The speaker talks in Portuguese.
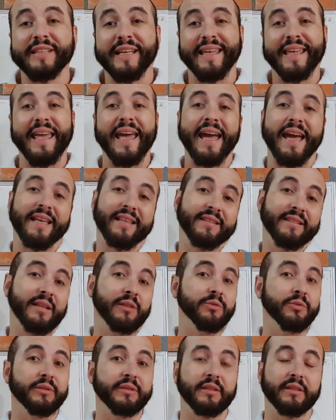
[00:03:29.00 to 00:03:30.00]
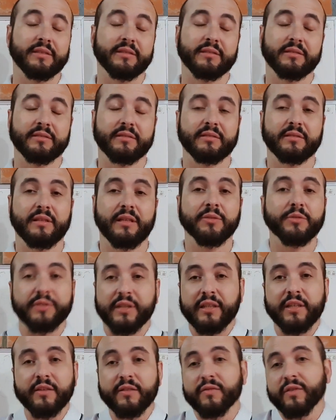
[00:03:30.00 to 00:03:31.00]
quer na luta, a não ser
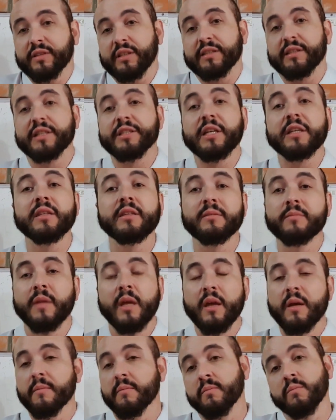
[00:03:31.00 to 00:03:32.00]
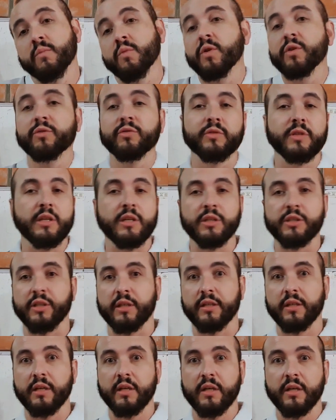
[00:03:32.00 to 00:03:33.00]
que você seja muito ninja
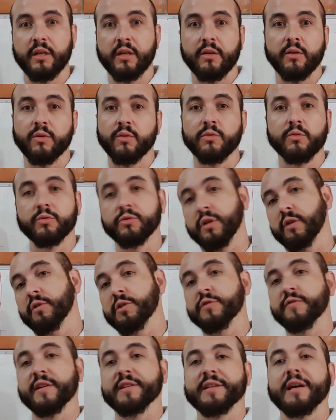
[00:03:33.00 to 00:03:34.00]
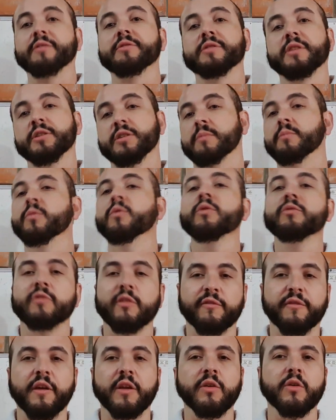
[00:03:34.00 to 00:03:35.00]
ou o teu adversário seja muito
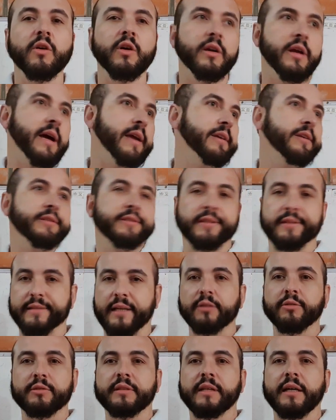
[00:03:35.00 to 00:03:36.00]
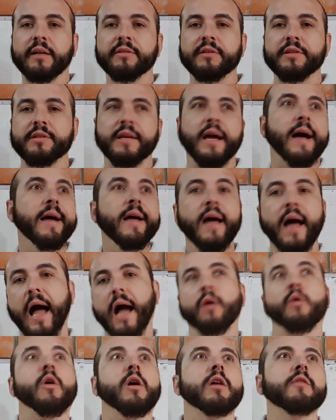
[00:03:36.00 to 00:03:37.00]
inferior, aí você está lutando e diz, ah,
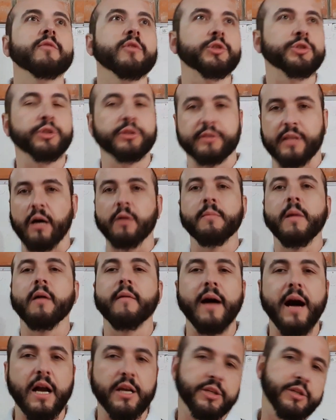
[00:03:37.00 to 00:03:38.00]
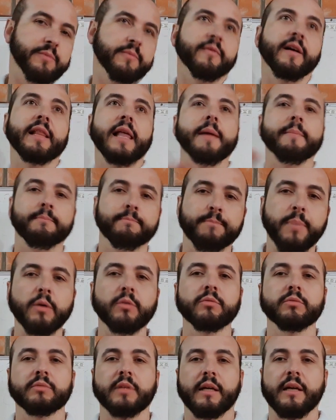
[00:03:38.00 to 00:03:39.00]
agora eu vou chutar um washi, vai lá e
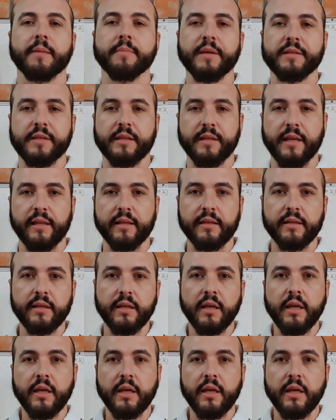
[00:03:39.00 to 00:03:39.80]
pum, na cabeça dele.